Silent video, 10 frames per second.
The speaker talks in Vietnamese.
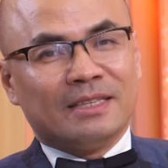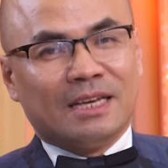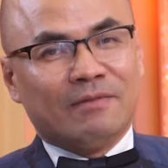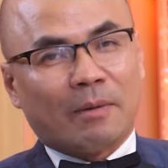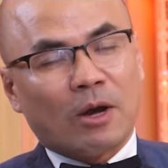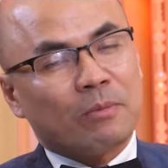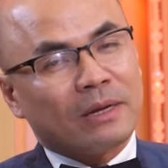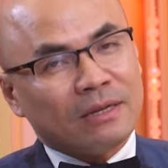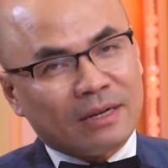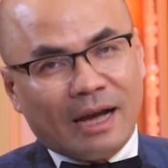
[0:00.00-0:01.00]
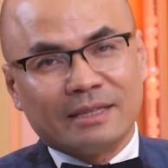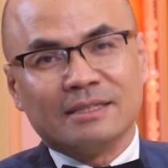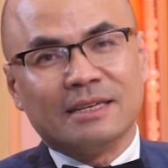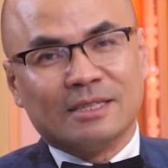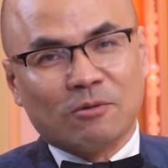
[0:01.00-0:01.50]
thì hy vọng ngày hôm nay tất cả
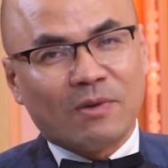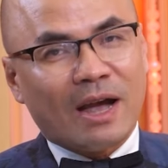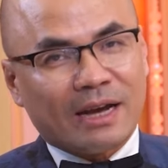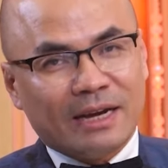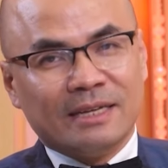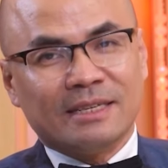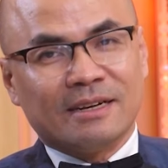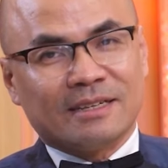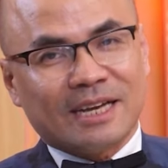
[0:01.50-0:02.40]
những gì giống một khác ấy sẽ được